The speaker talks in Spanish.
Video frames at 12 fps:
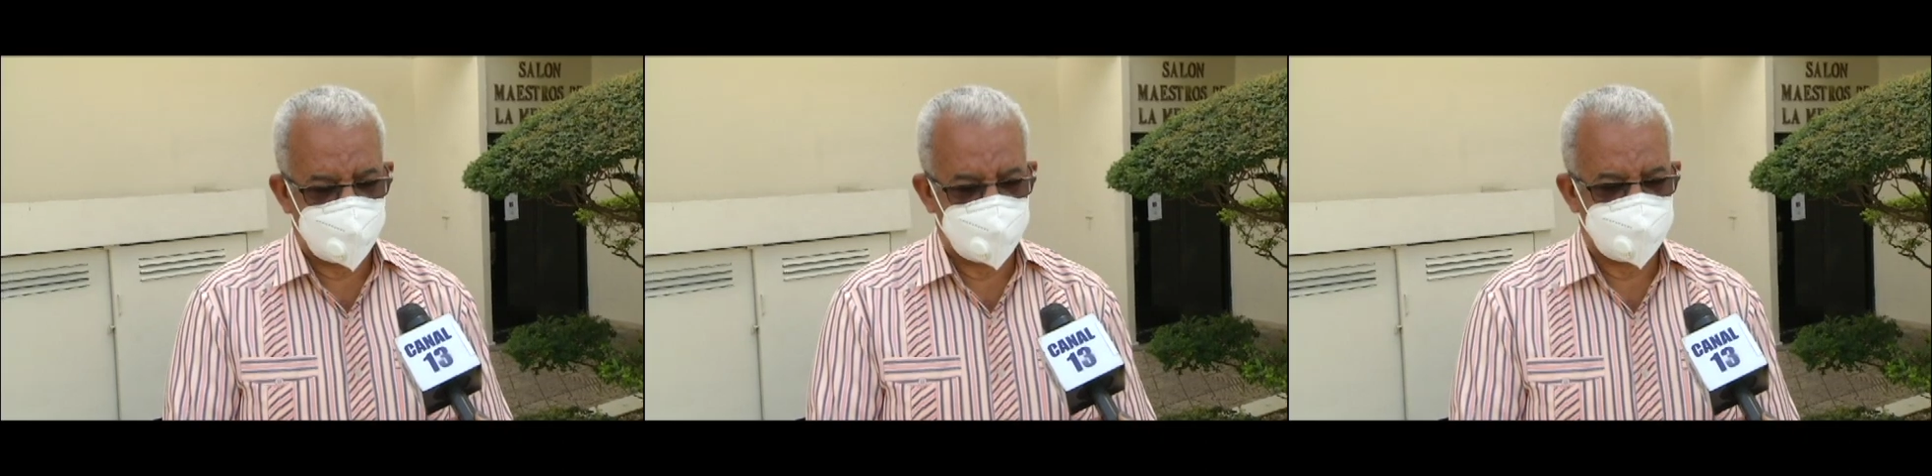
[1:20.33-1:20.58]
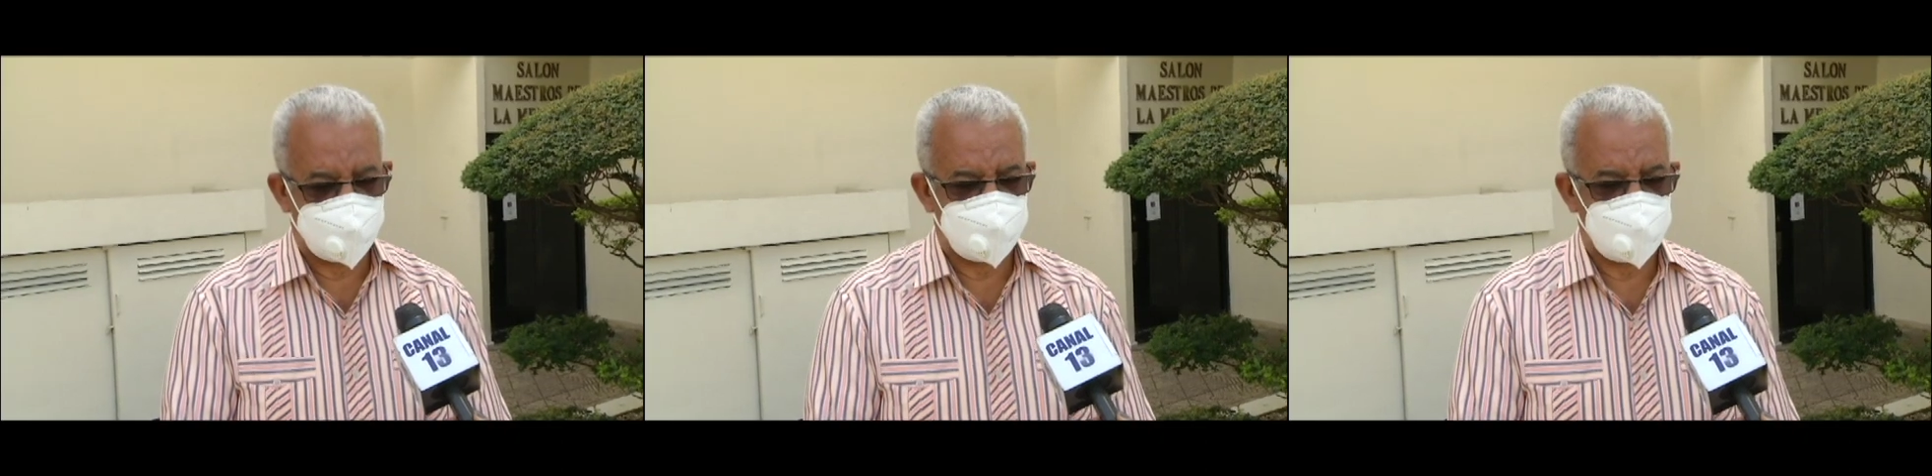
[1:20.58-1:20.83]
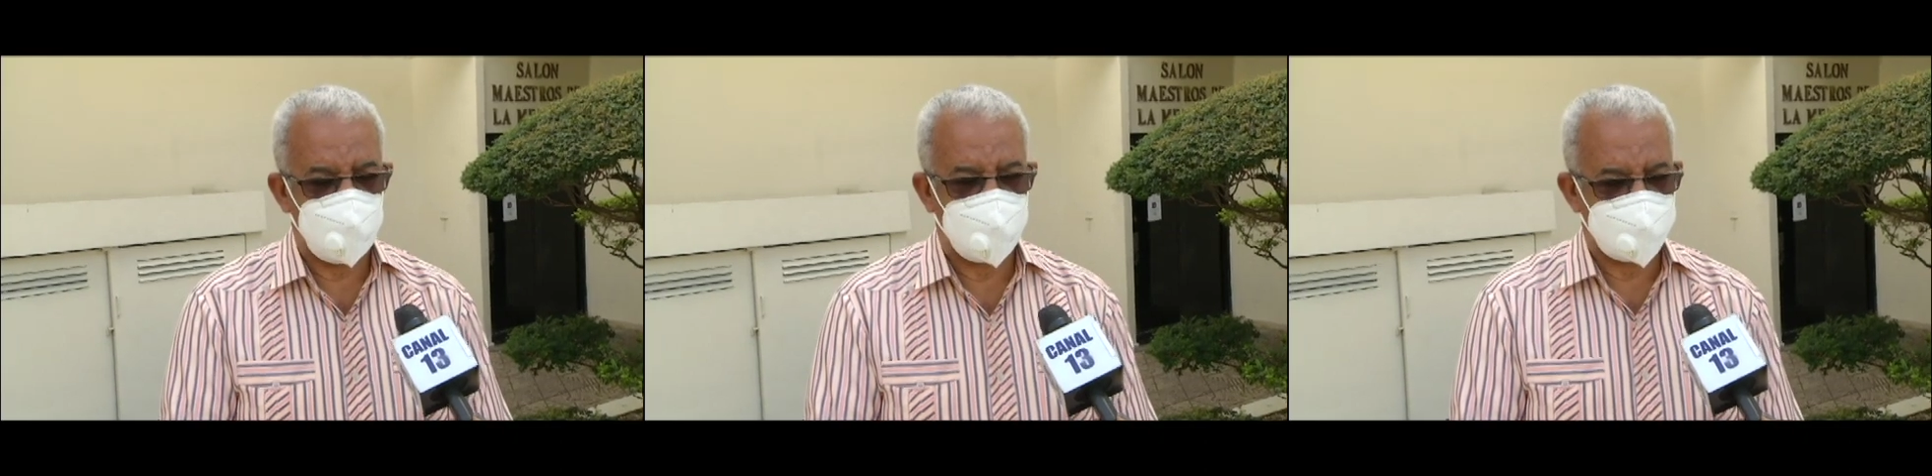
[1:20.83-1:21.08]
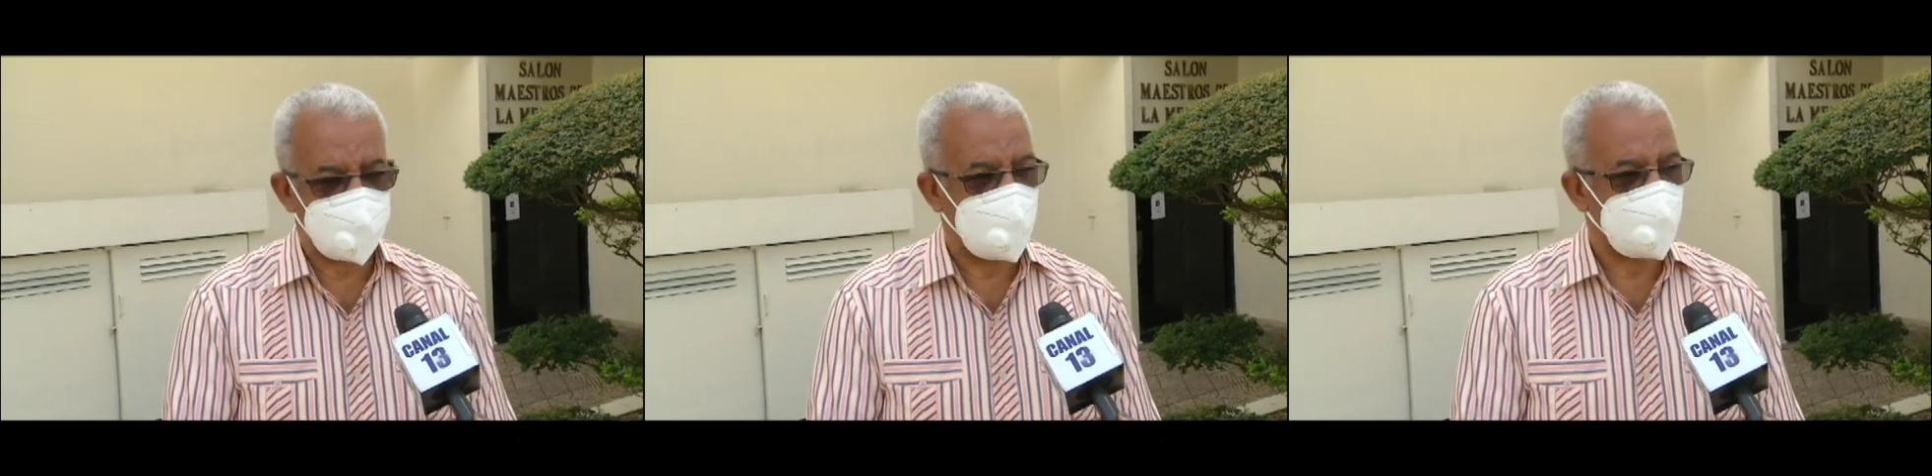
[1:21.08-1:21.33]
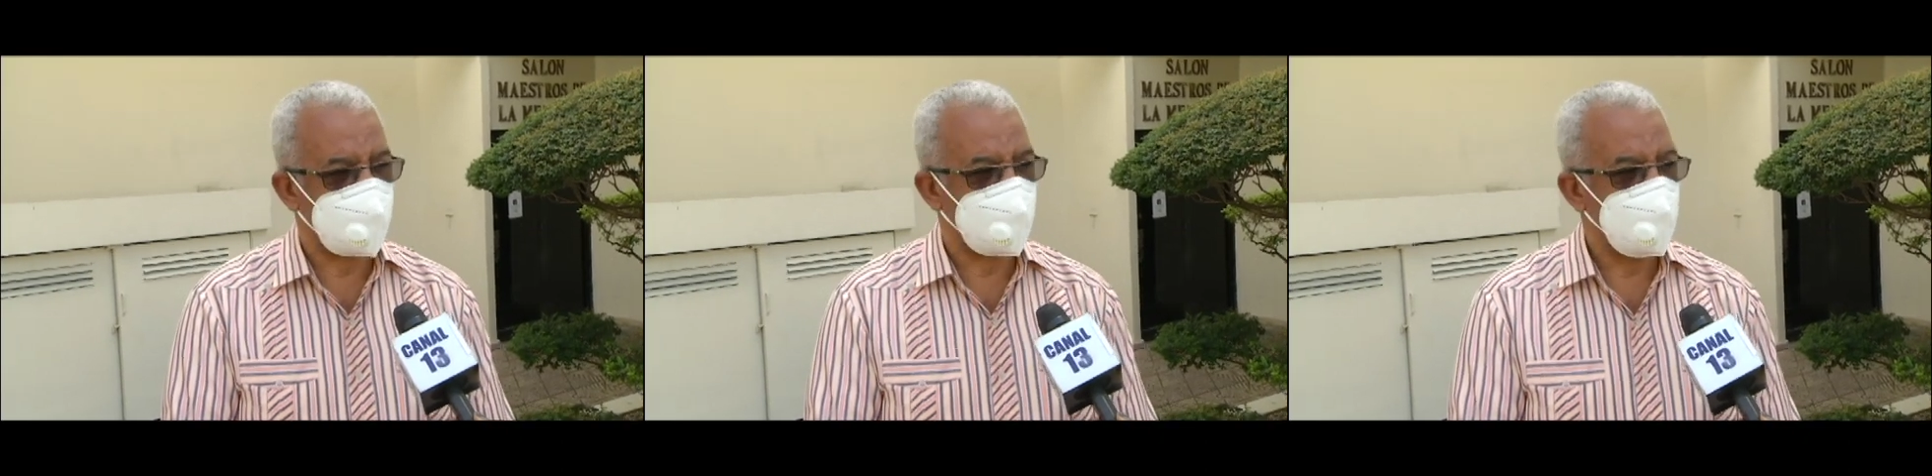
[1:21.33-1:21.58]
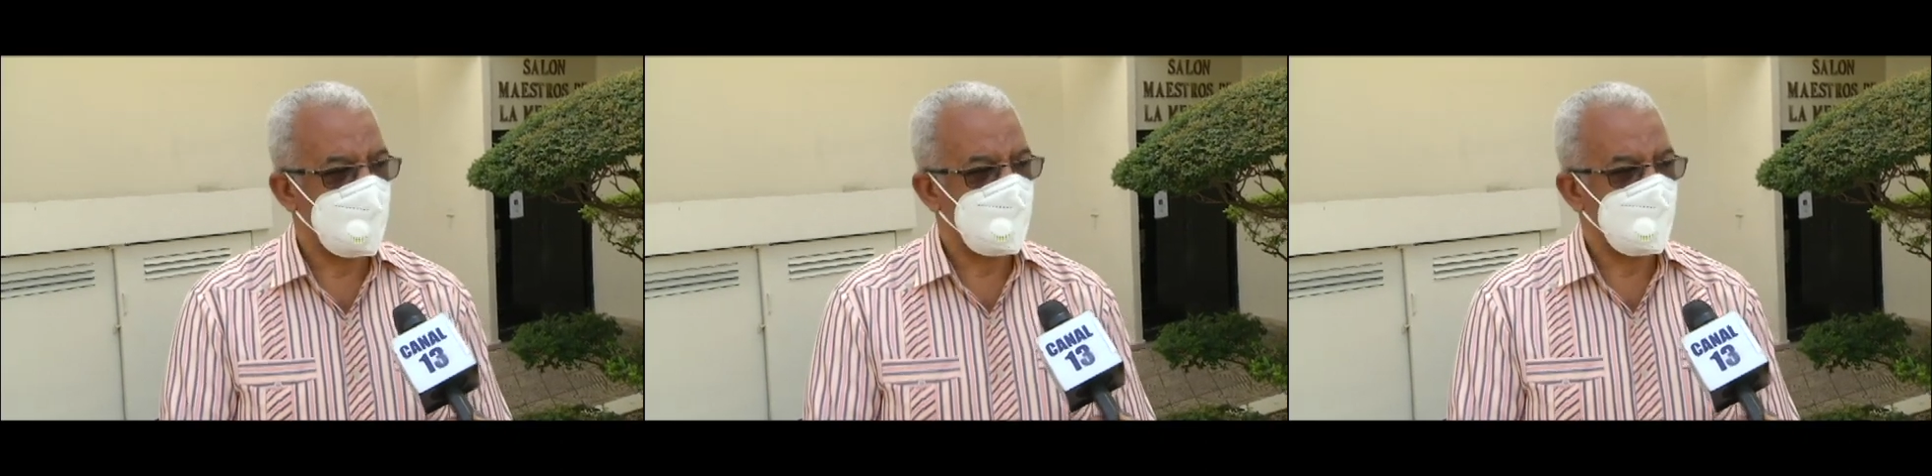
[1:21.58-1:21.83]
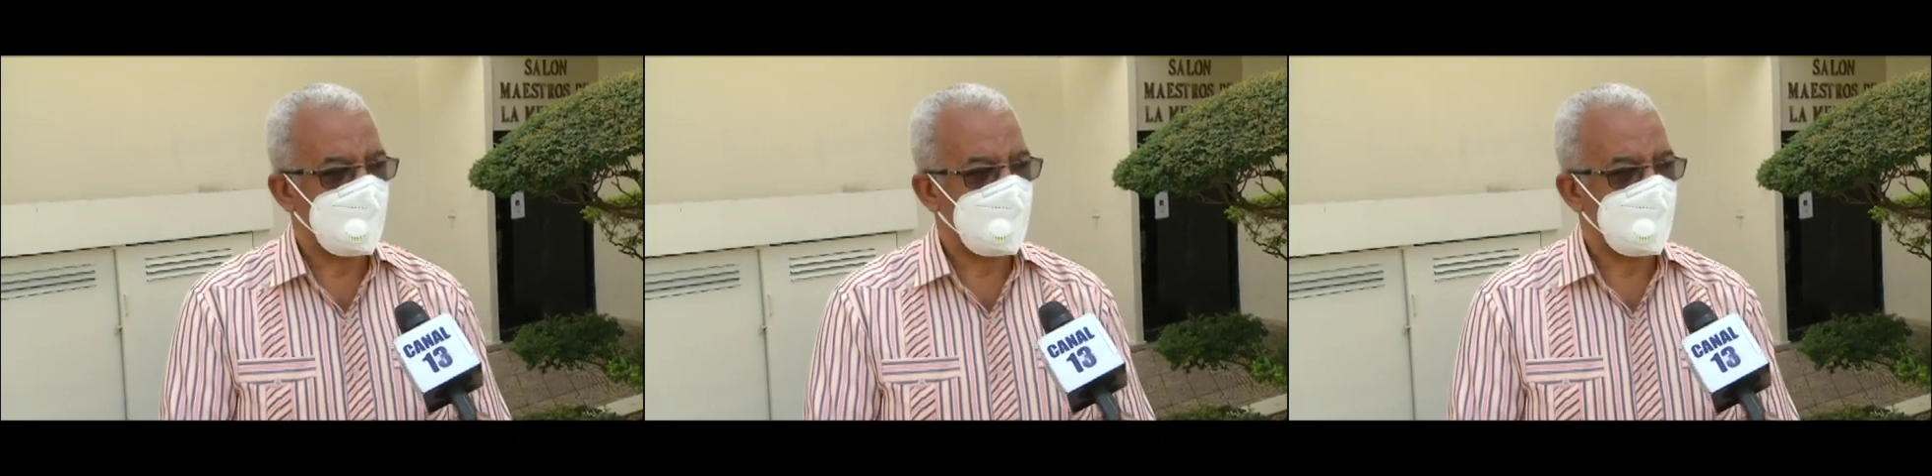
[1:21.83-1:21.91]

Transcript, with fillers: que se toma diario,